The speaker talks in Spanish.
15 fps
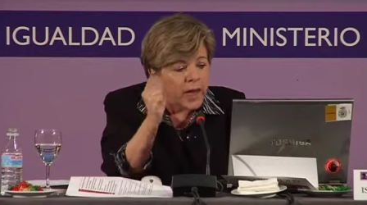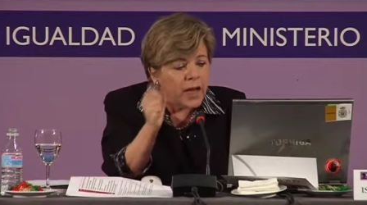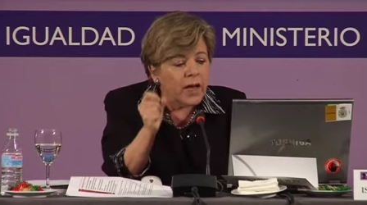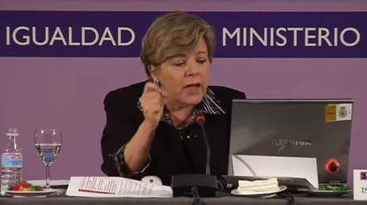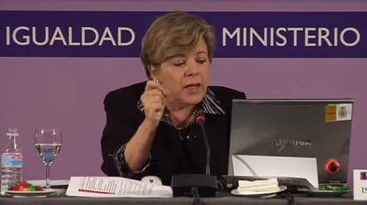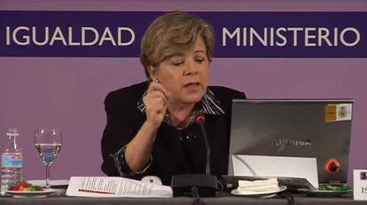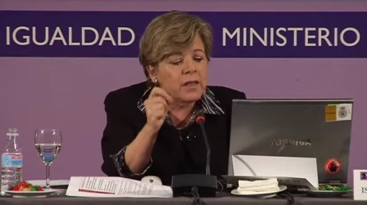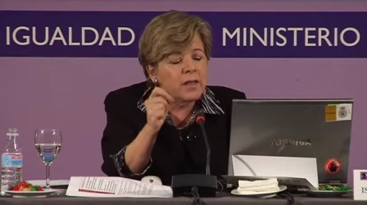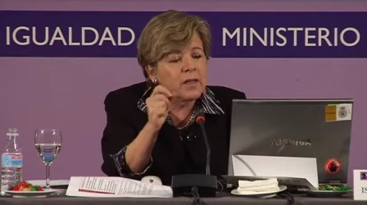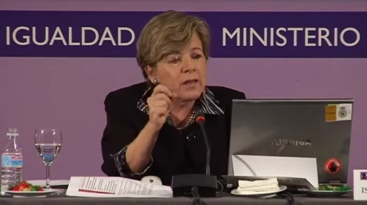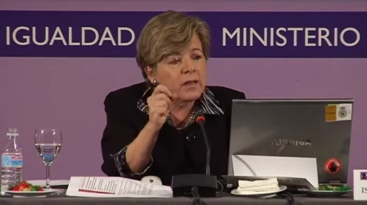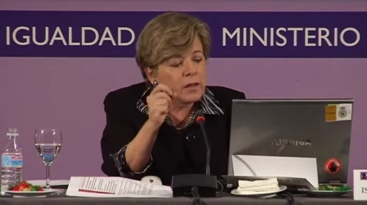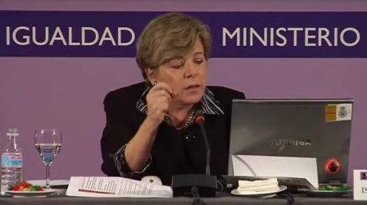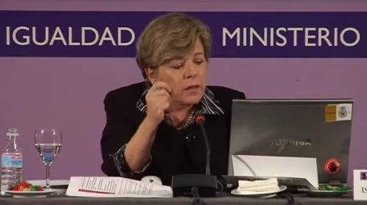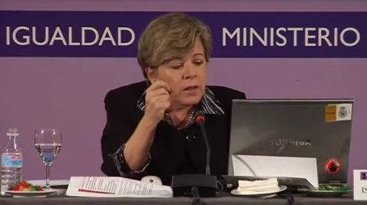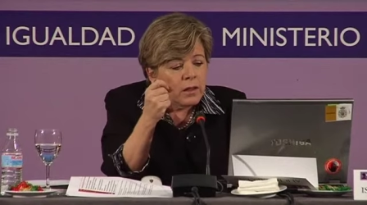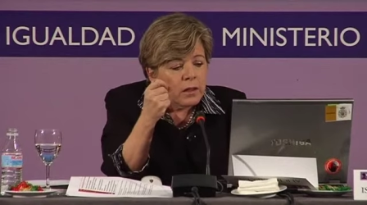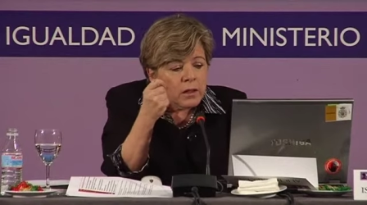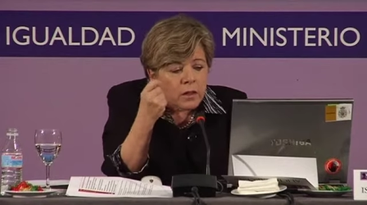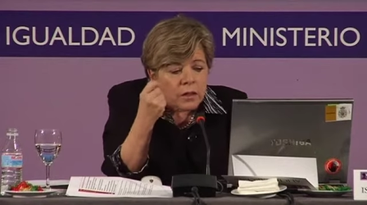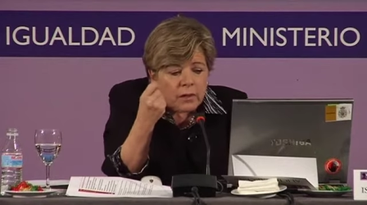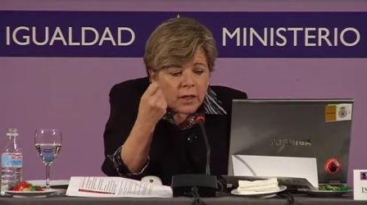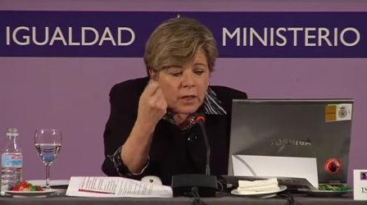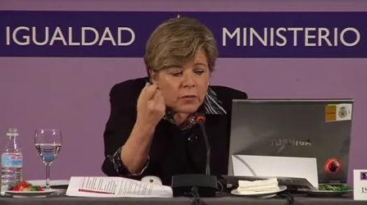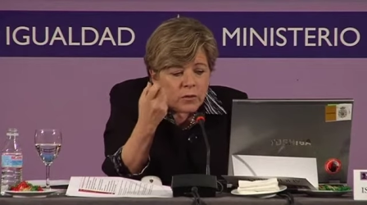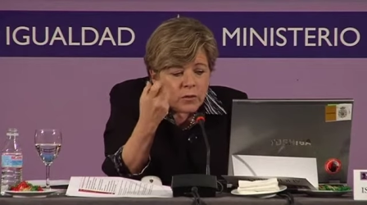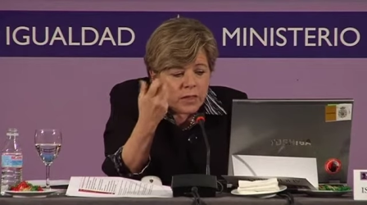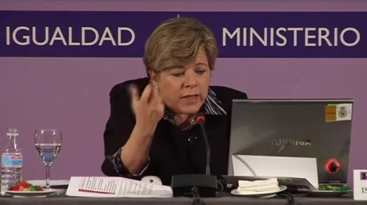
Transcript: Hay eh, digamos,